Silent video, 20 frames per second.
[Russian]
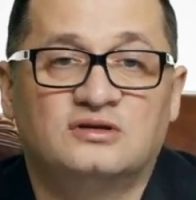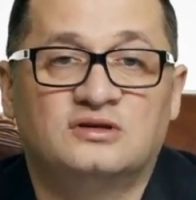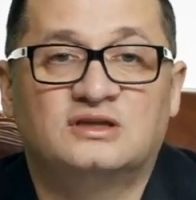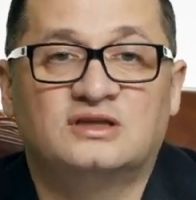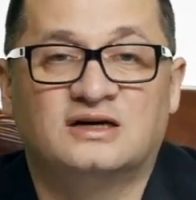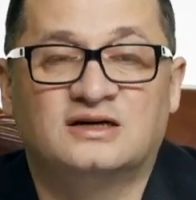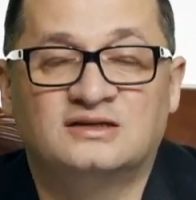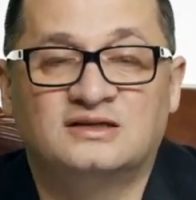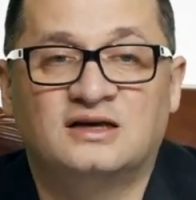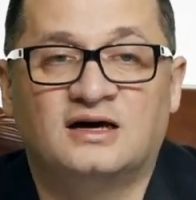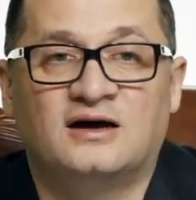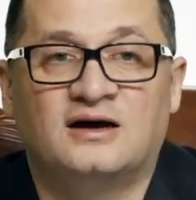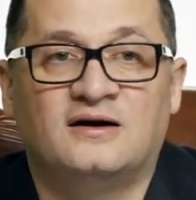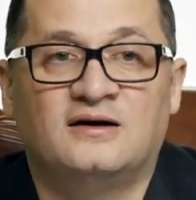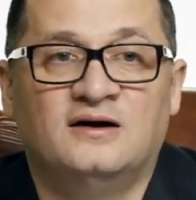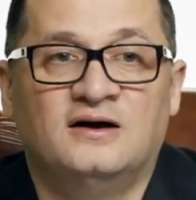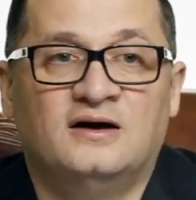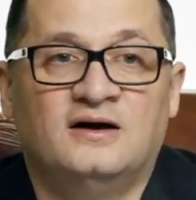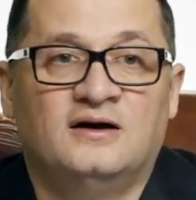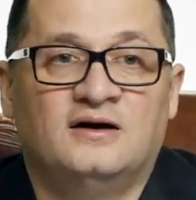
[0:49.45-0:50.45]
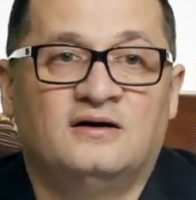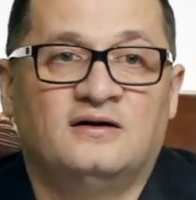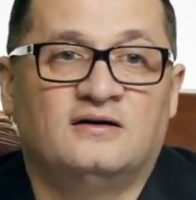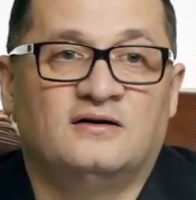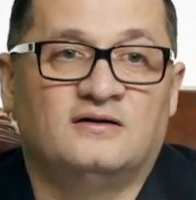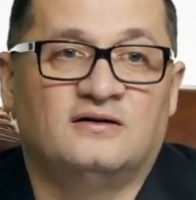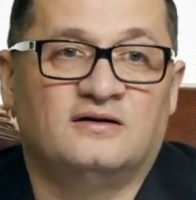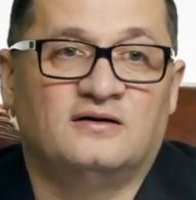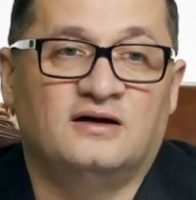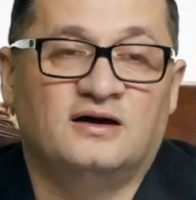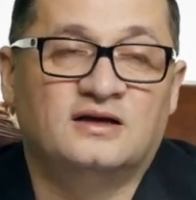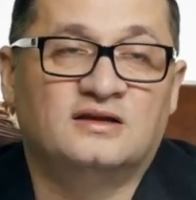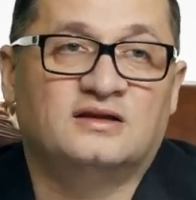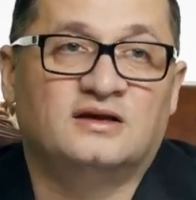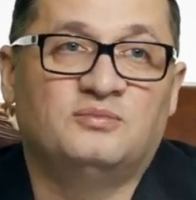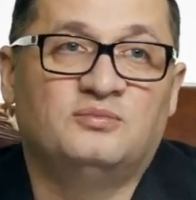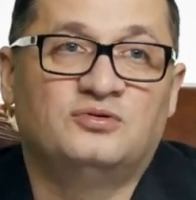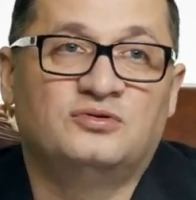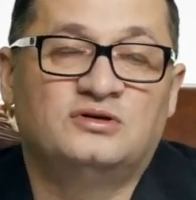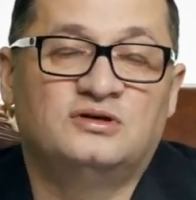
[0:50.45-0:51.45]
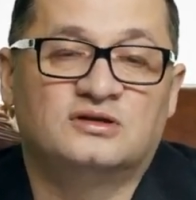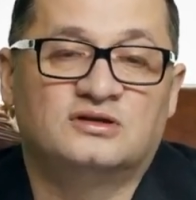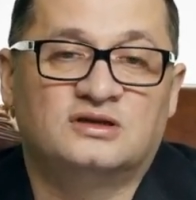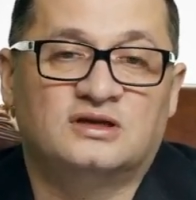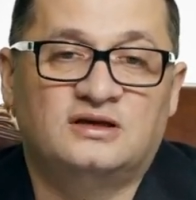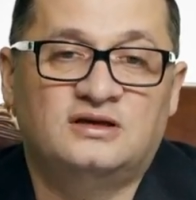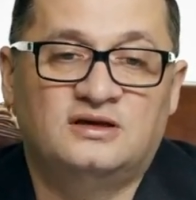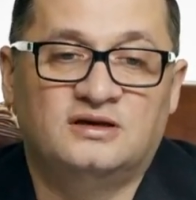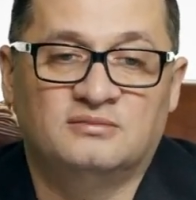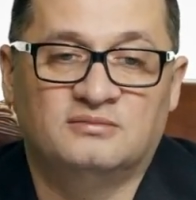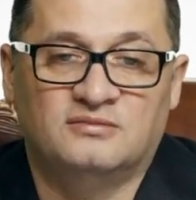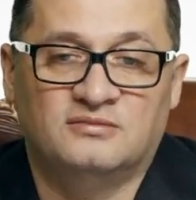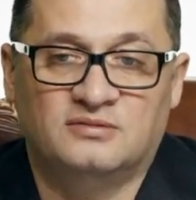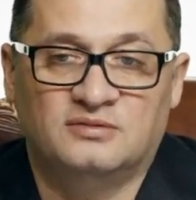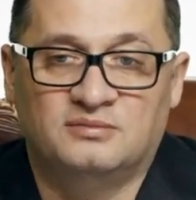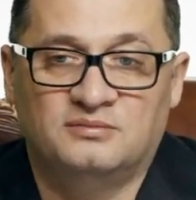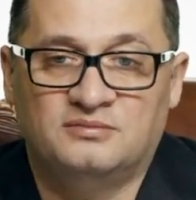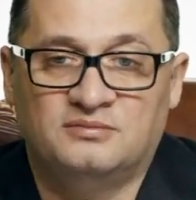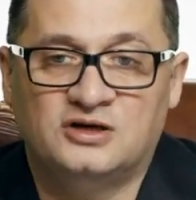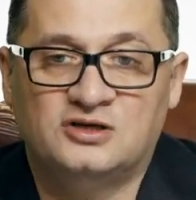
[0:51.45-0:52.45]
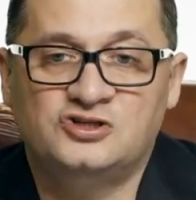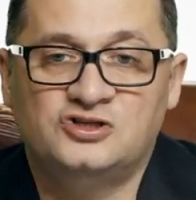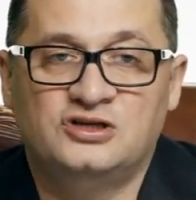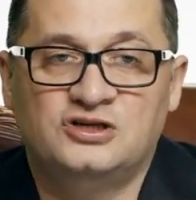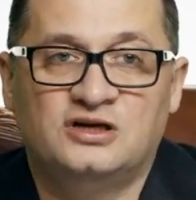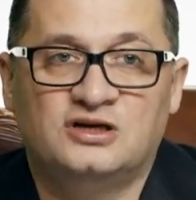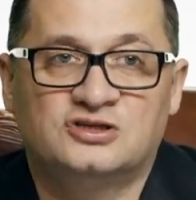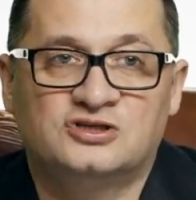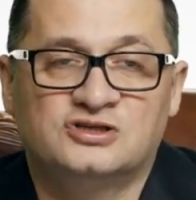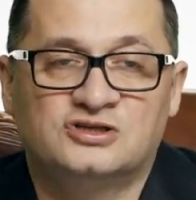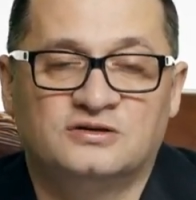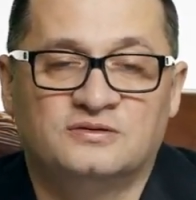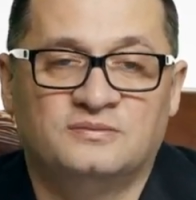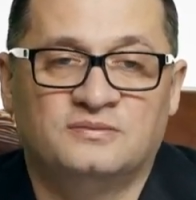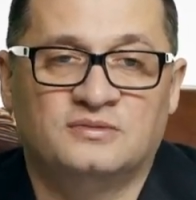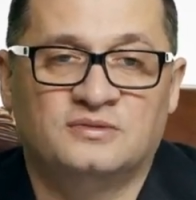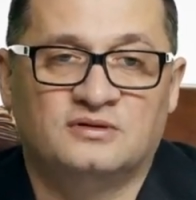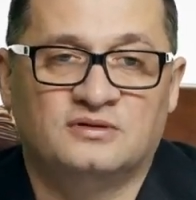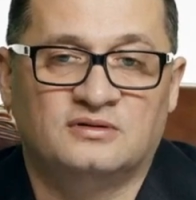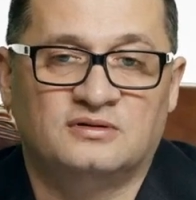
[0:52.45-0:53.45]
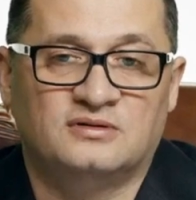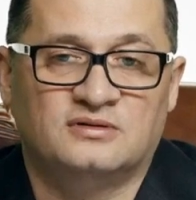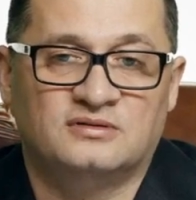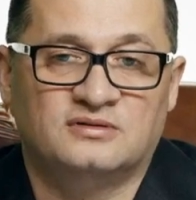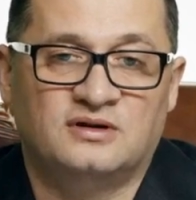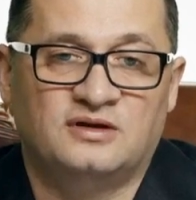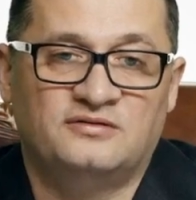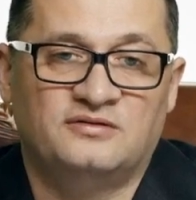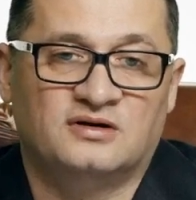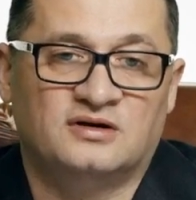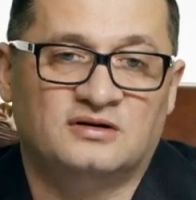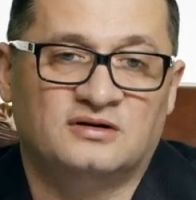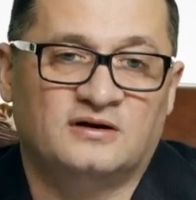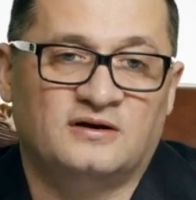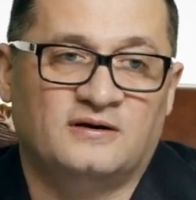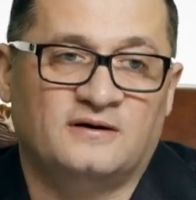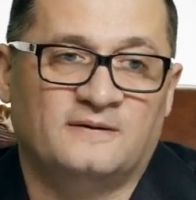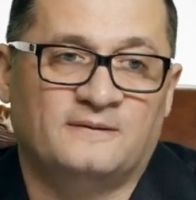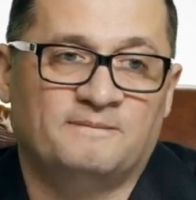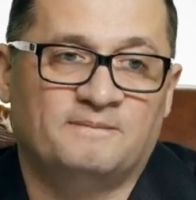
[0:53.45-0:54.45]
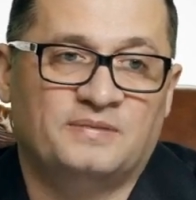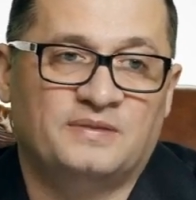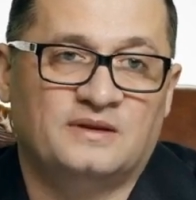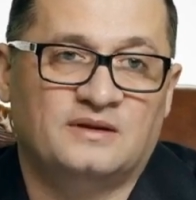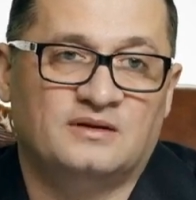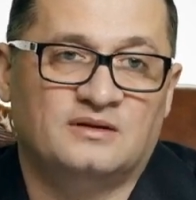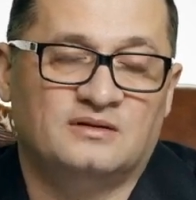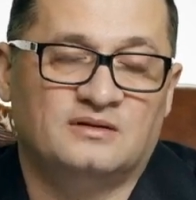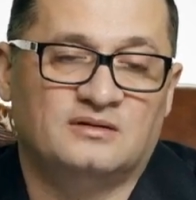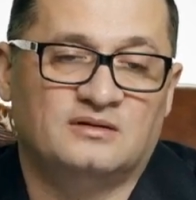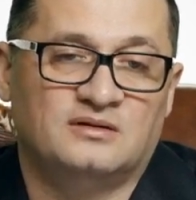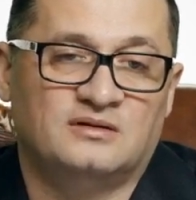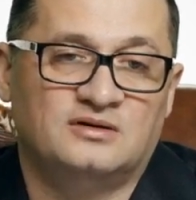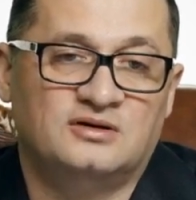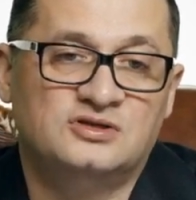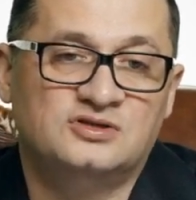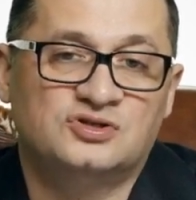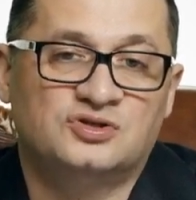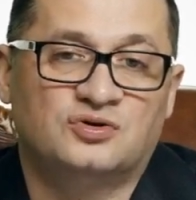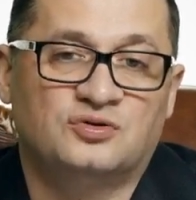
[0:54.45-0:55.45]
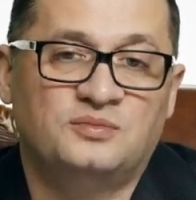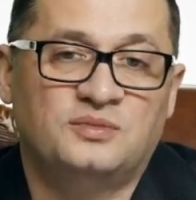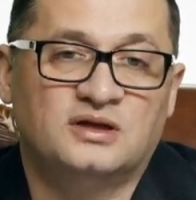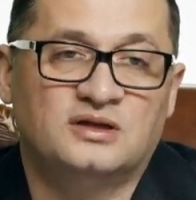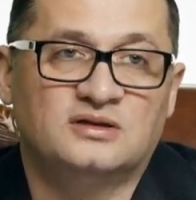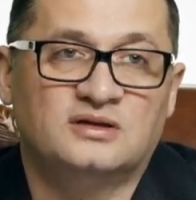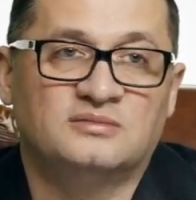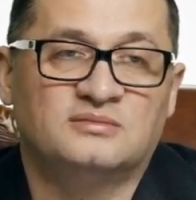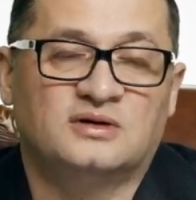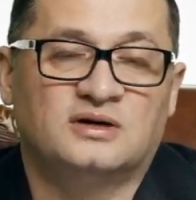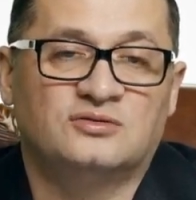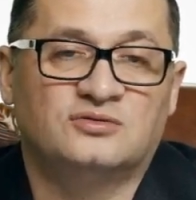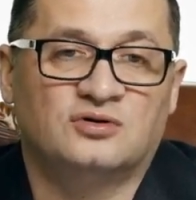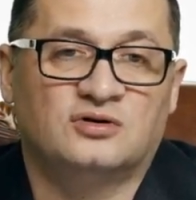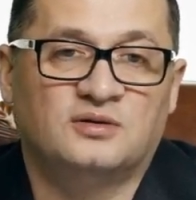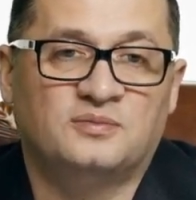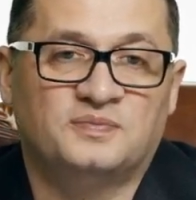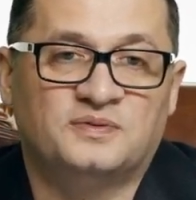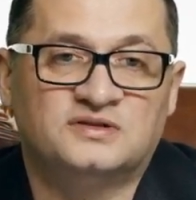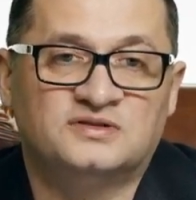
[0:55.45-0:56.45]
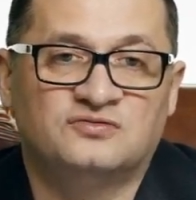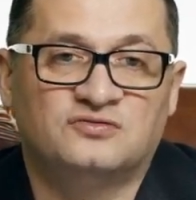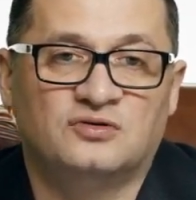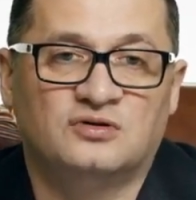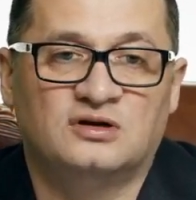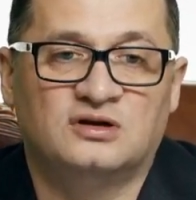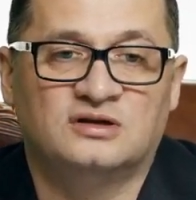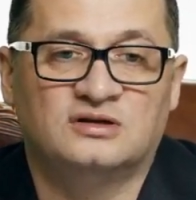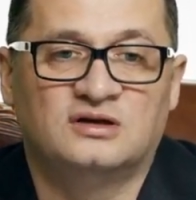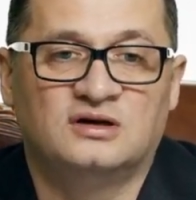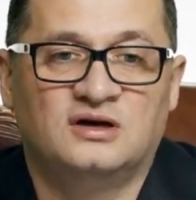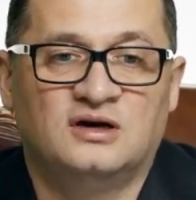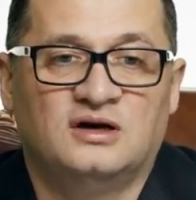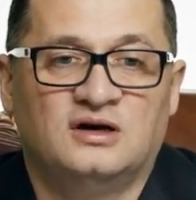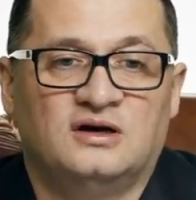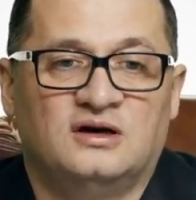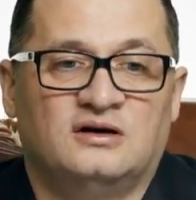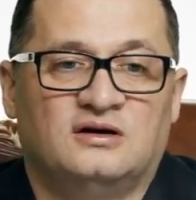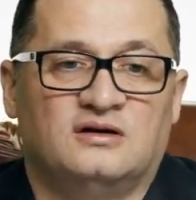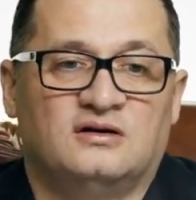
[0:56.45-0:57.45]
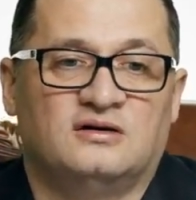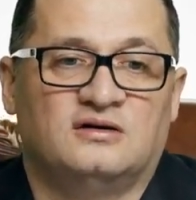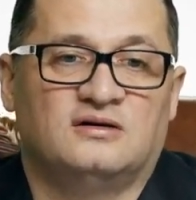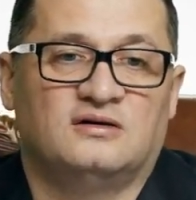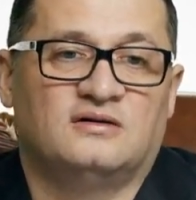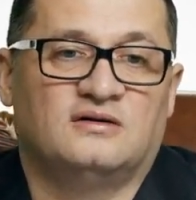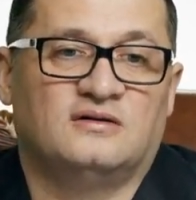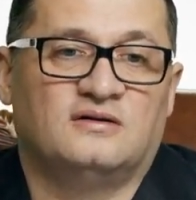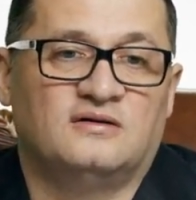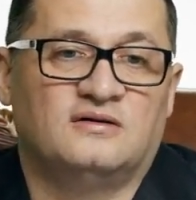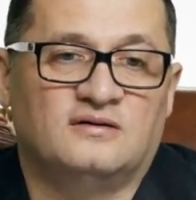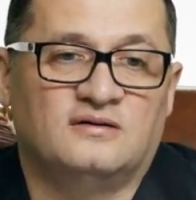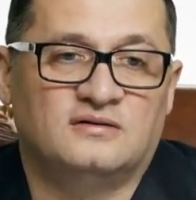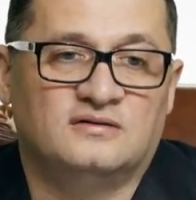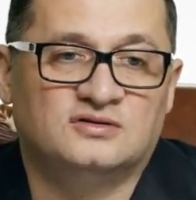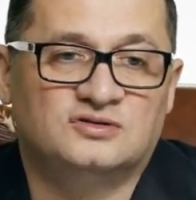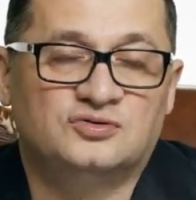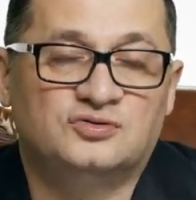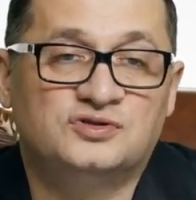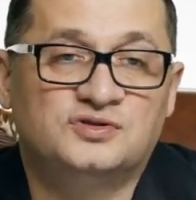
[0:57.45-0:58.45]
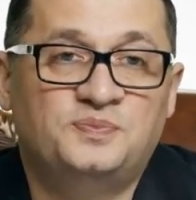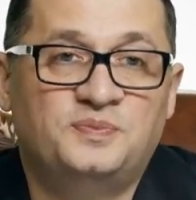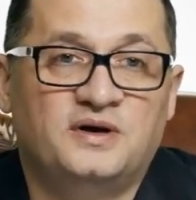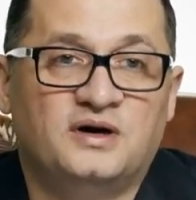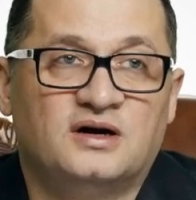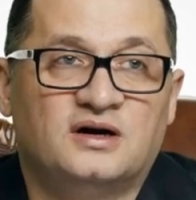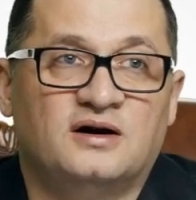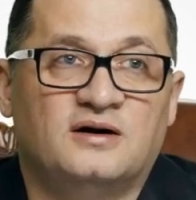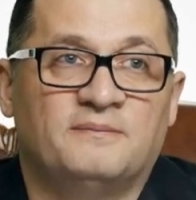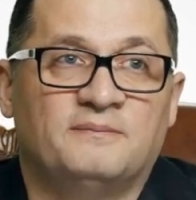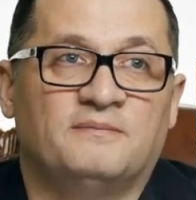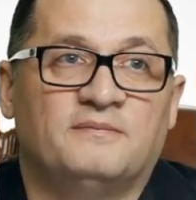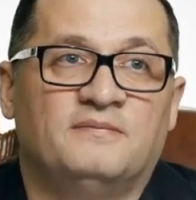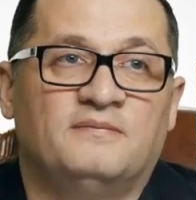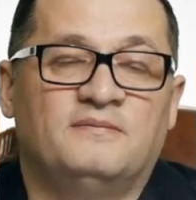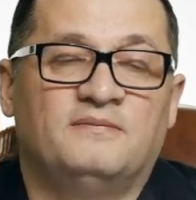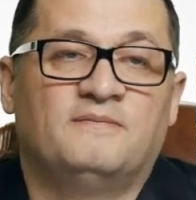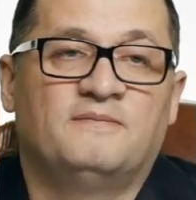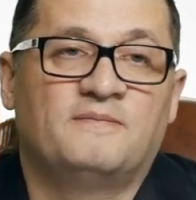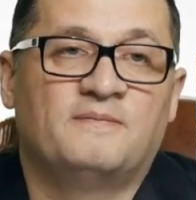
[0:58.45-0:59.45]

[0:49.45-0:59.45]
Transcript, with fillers: Тогда э, это будет таким мощнейшим, наверное, Э, инструментом, который позволит э, с успехом